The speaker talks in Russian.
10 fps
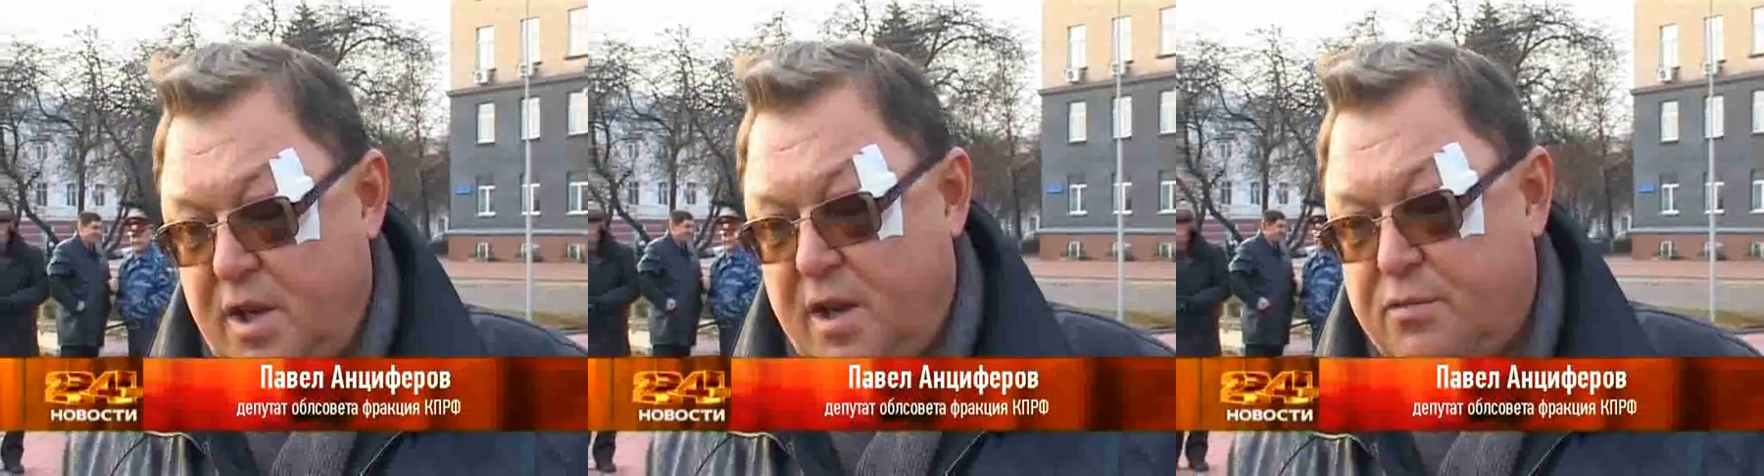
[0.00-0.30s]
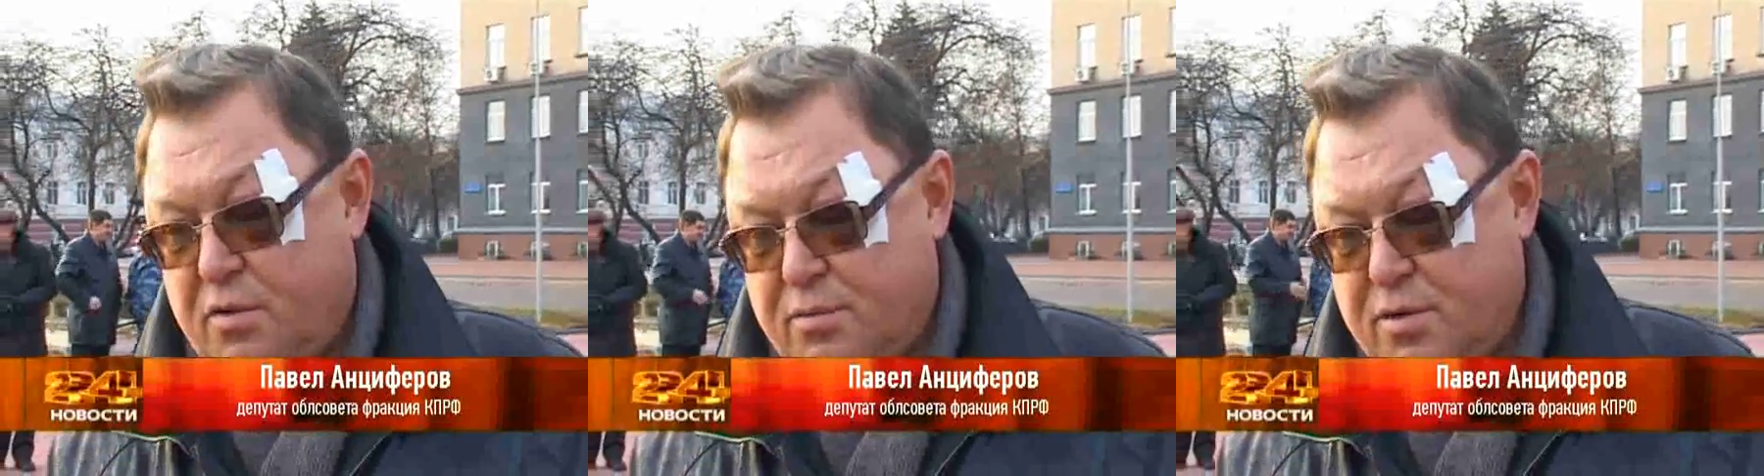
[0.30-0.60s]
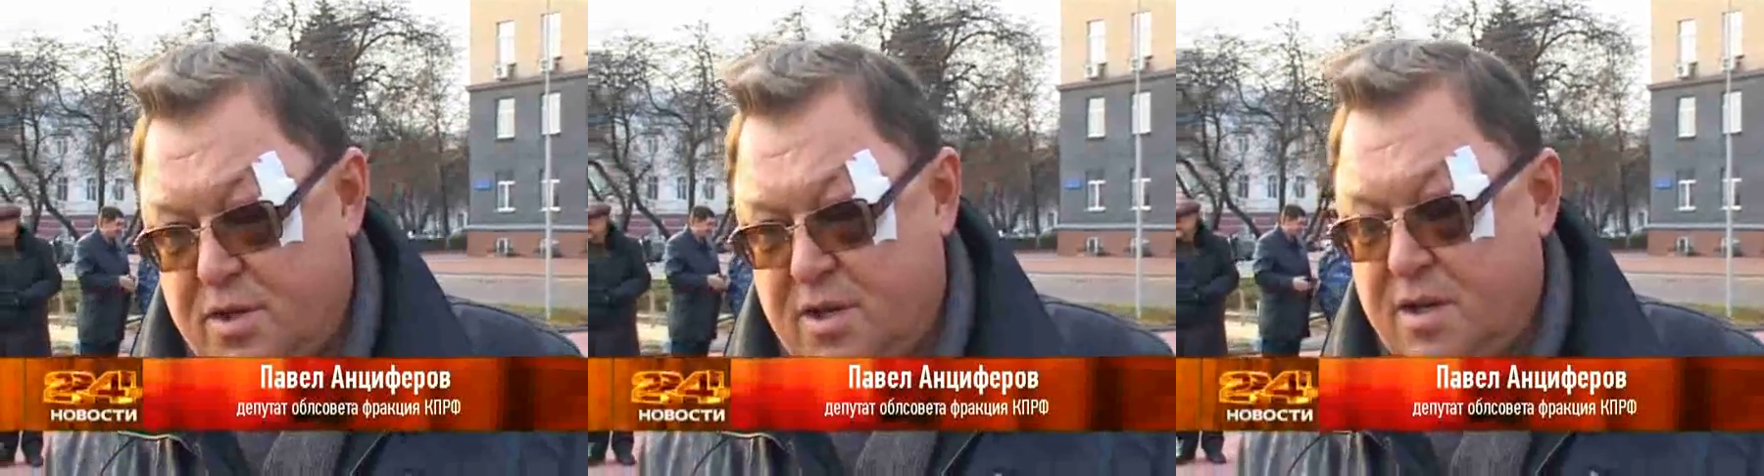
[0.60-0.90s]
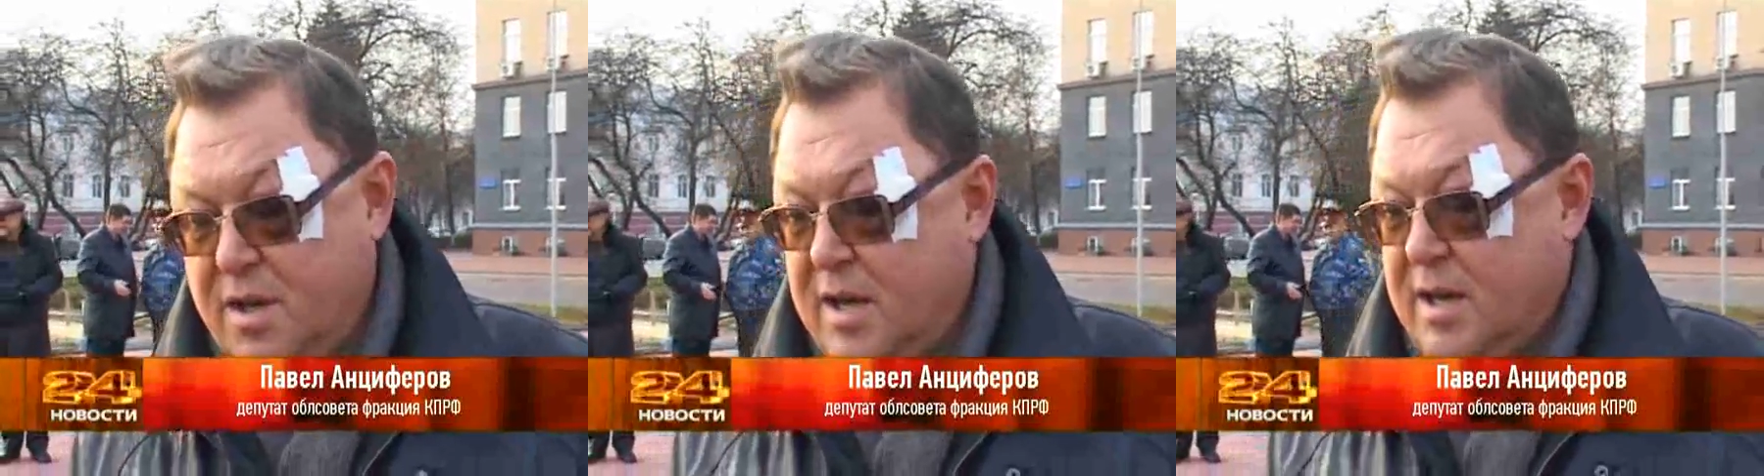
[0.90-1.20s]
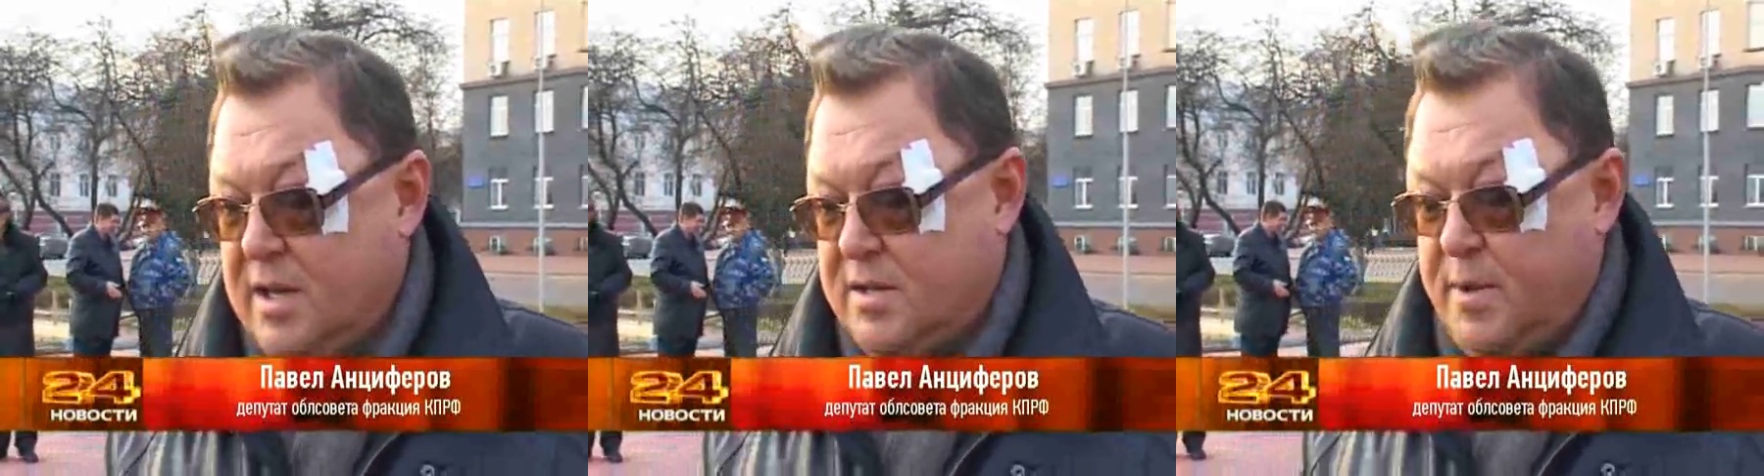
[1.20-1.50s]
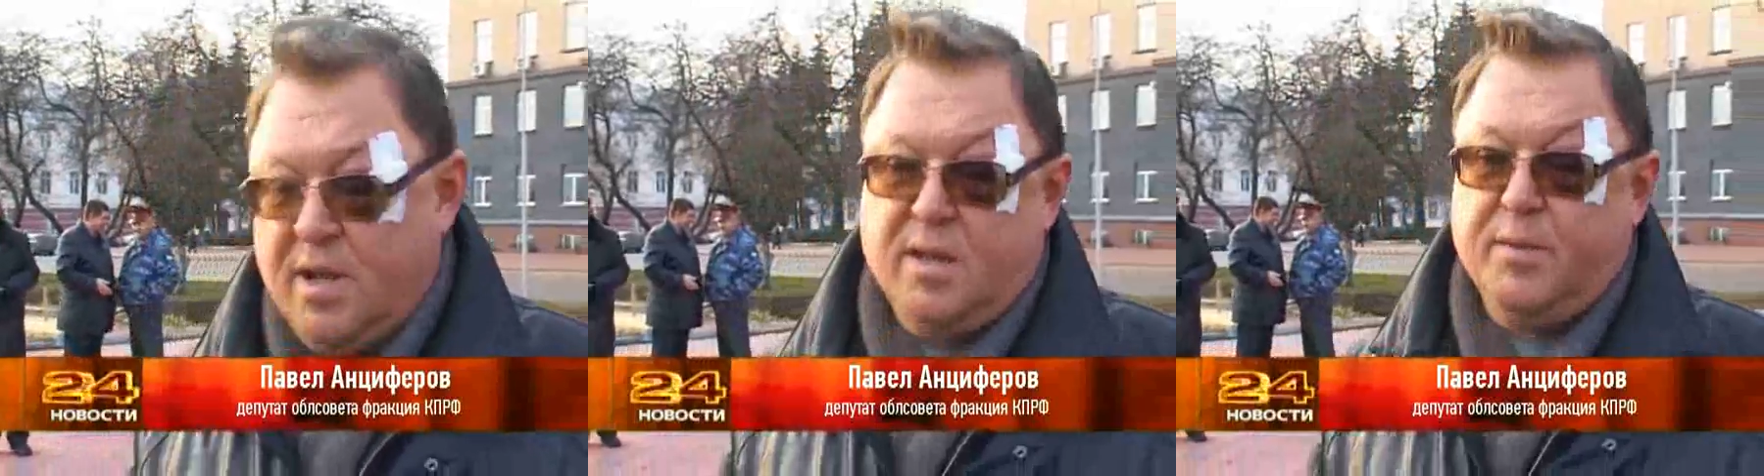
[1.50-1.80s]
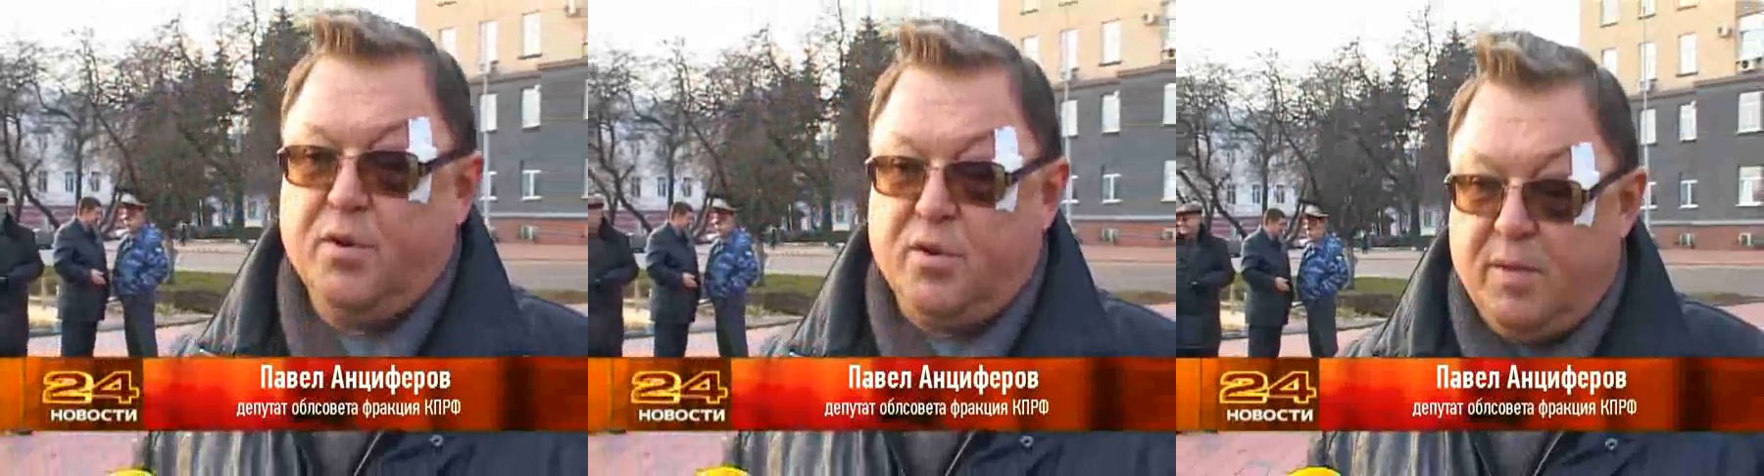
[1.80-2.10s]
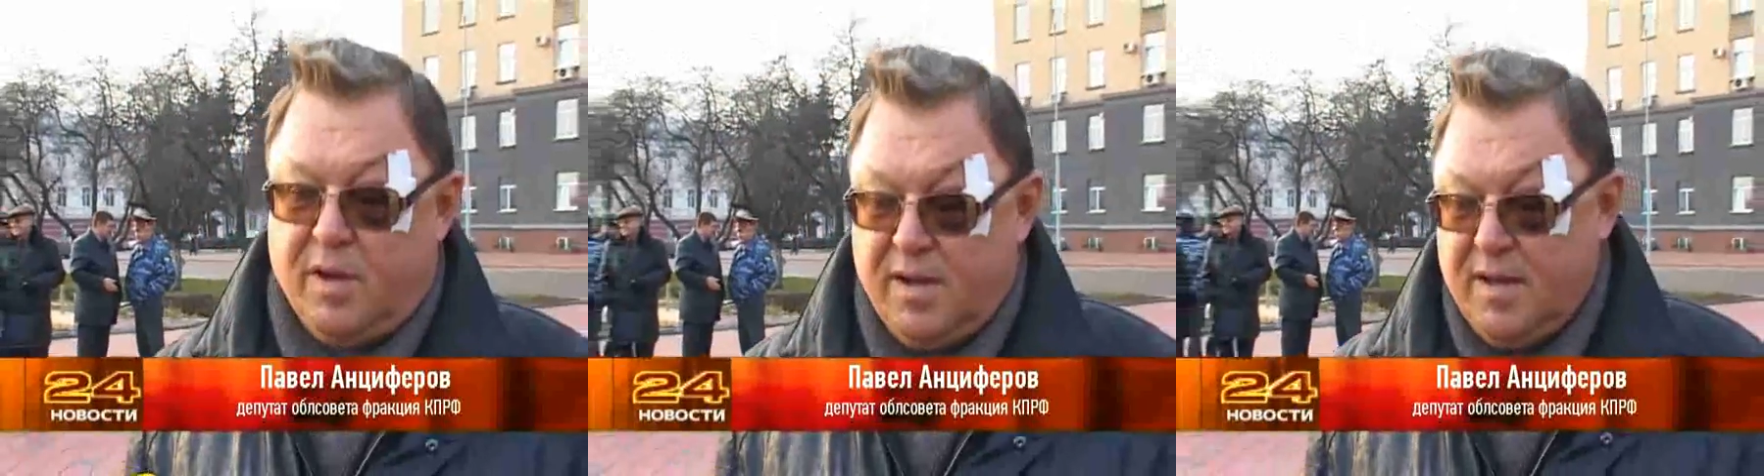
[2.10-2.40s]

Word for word: автобуса с молодыми людьми